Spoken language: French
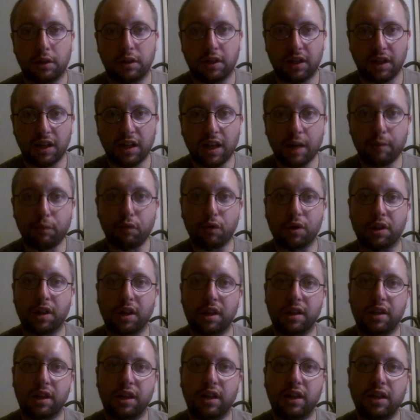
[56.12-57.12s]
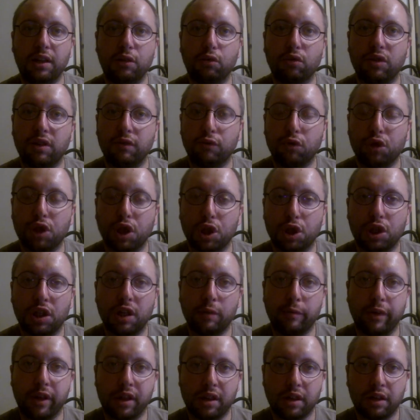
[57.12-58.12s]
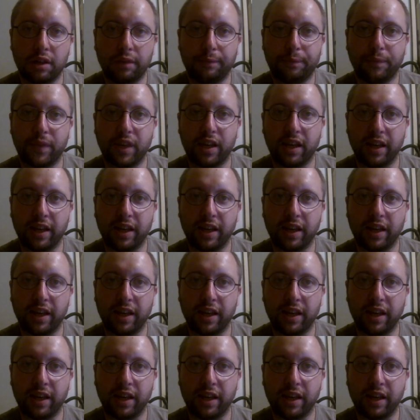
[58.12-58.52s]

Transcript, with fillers: Et là pour s'installer, donc ils vont chercher les bassins.